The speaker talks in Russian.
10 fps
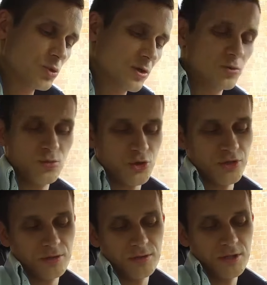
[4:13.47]
Так вот можно
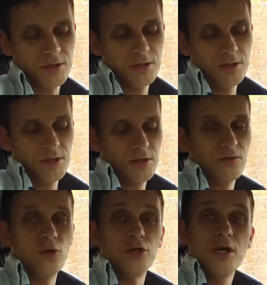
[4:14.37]
делать.
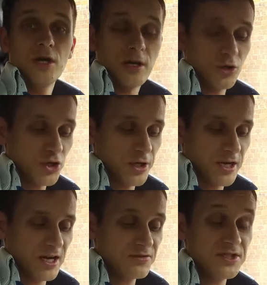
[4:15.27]
Вот. Короче говоря,
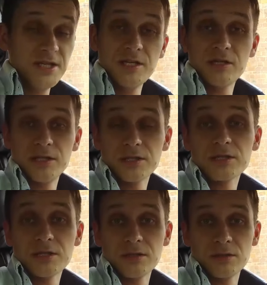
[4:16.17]
как все,
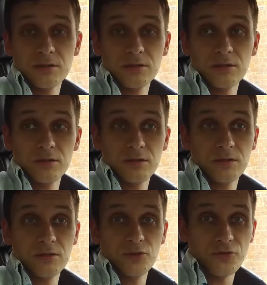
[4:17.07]
это
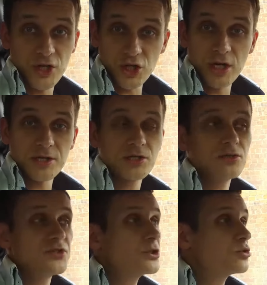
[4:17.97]
э, вот ваши карты,
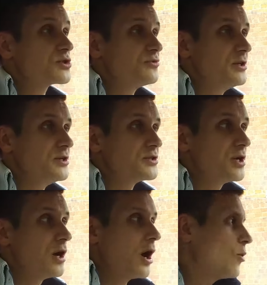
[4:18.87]
это все, кто развелись.
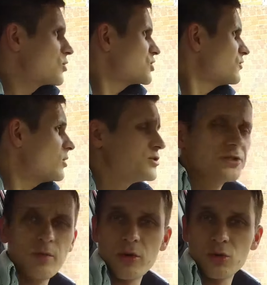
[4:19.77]
А у большинства людей
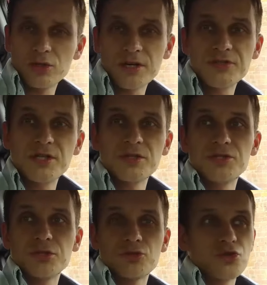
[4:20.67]
наоборот, как все, это
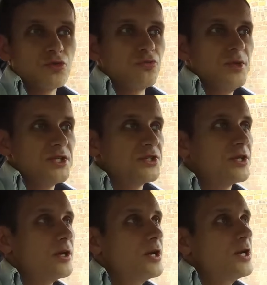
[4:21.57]
те, кто живут
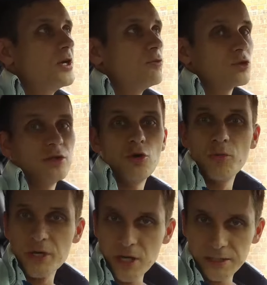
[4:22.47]
вместе. Вот и у
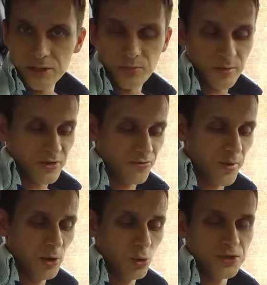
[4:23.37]
например, в
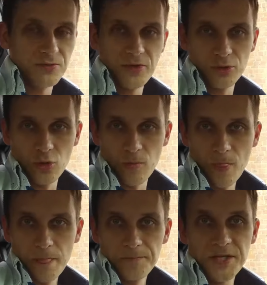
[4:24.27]
болоте в одном.
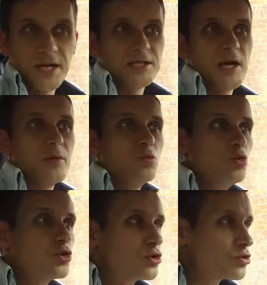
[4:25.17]
И годами
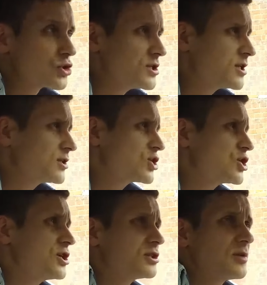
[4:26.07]
мучаются, уже эти
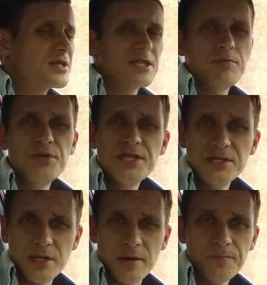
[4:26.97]
отношения там
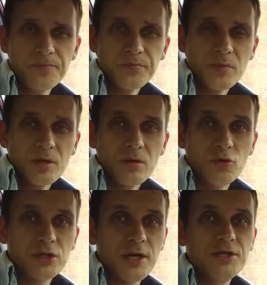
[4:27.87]
остопиздили.
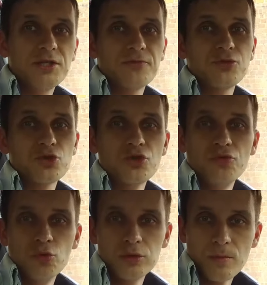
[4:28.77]
Вот, а они там все
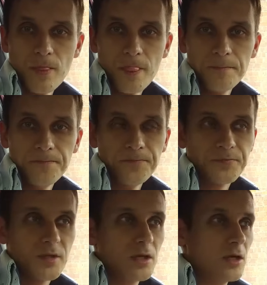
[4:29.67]
живут.
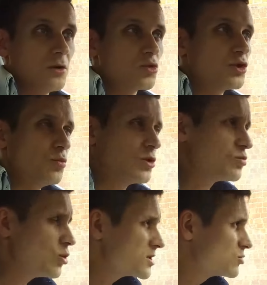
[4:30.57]
А, уже
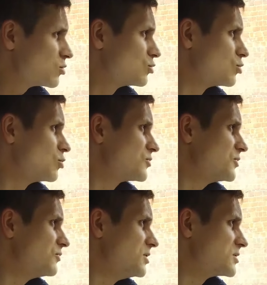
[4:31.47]
мозг друг другу
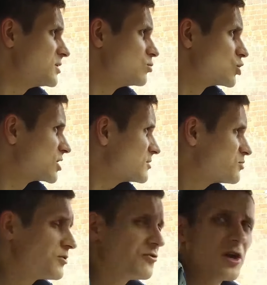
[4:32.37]
все вынесли, мужик там
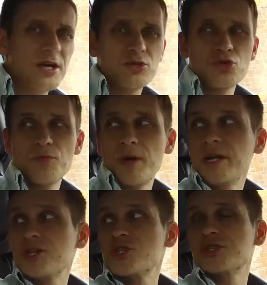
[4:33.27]
спивается, уже
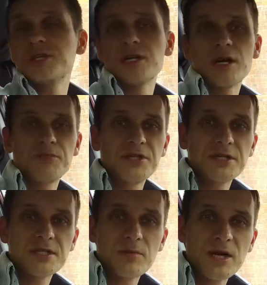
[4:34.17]
болячек до
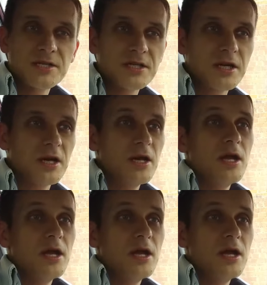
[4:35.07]
психосоматика.